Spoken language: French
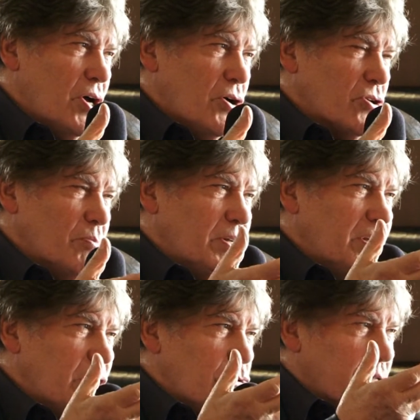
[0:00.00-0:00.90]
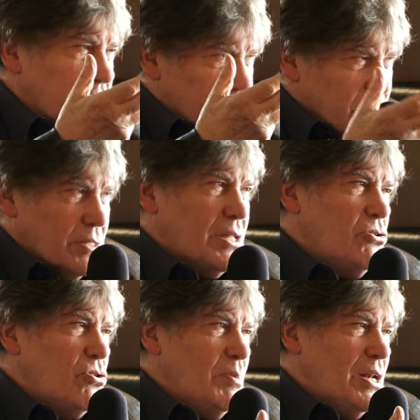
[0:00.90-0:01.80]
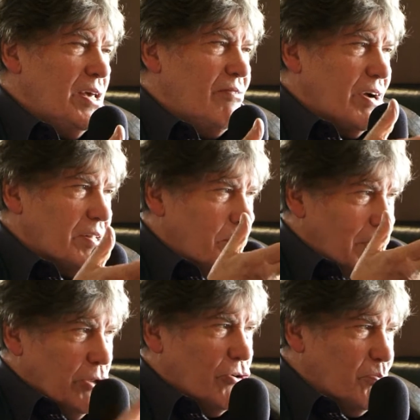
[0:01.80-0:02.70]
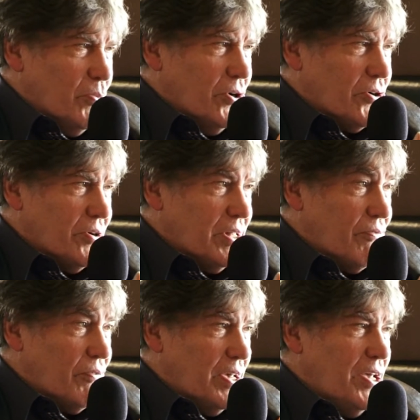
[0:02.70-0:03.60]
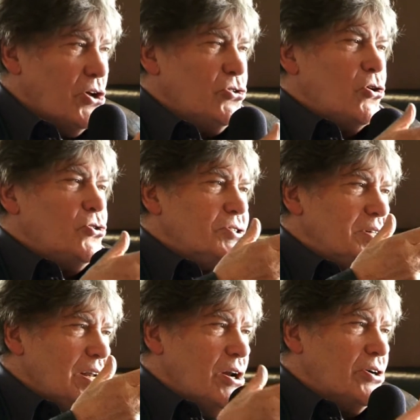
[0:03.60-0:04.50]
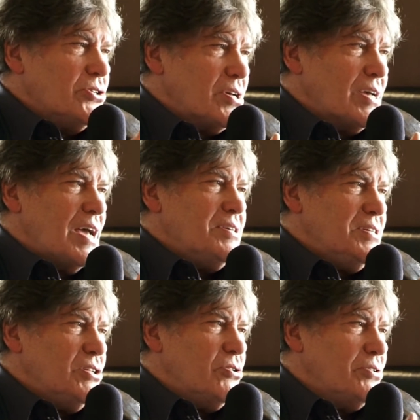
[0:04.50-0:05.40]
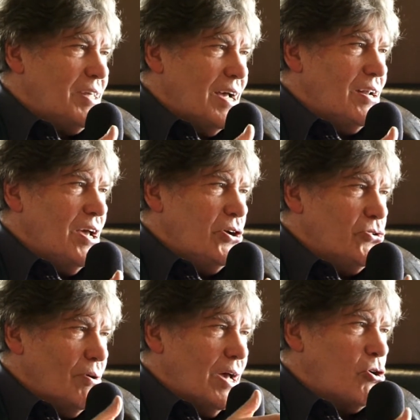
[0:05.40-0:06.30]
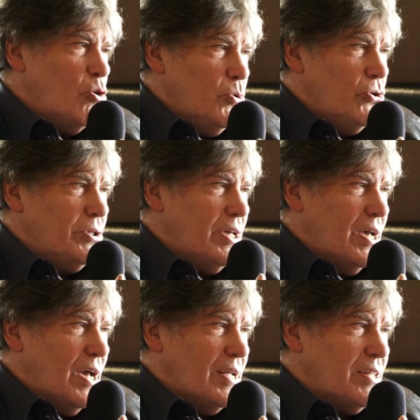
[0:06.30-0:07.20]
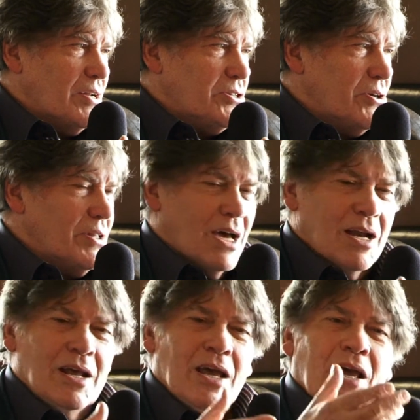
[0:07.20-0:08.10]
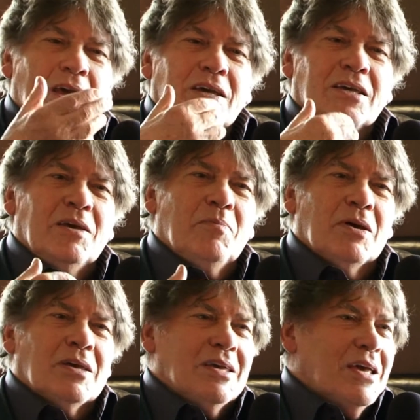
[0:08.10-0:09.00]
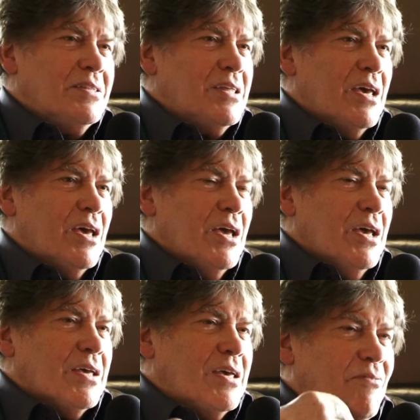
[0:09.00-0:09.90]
Autrement dit, il y a eu des centaines de milliers, voire des millions de morts qui ont été faits dans le silence quasi total de la communauté internationale qui, était qui